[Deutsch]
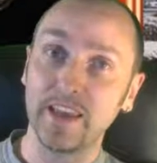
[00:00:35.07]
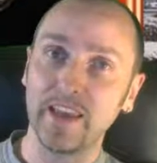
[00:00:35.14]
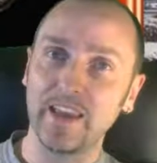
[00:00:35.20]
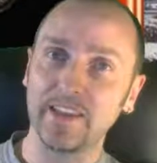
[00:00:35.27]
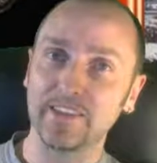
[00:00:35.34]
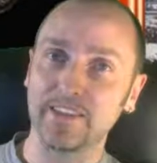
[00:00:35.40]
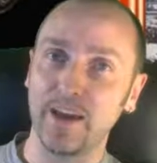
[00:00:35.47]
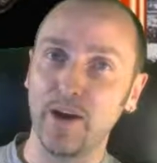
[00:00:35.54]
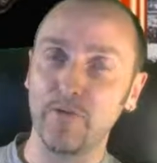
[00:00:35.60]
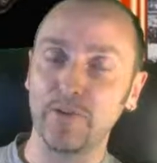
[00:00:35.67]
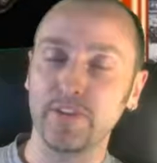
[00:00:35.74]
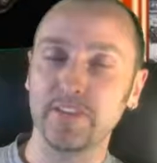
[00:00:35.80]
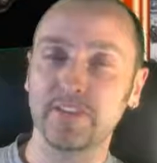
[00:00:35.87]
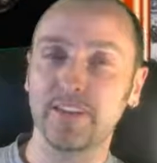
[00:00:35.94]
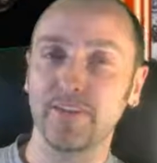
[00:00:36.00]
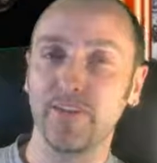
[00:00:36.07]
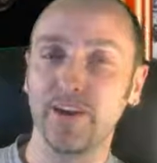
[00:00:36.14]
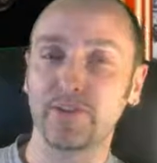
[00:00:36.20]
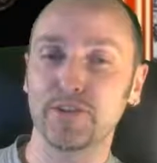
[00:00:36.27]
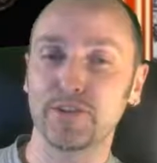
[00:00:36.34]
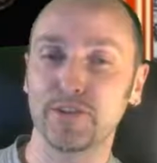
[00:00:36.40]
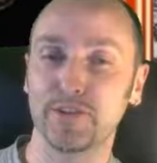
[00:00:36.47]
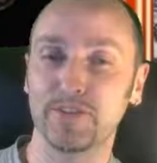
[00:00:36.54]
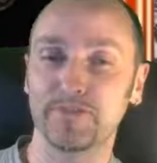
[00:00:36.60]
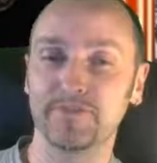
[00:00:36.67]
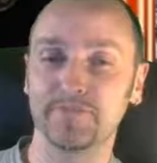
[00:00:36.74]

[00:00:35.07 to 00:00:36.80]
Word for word: geht's, auf ins Gefecht.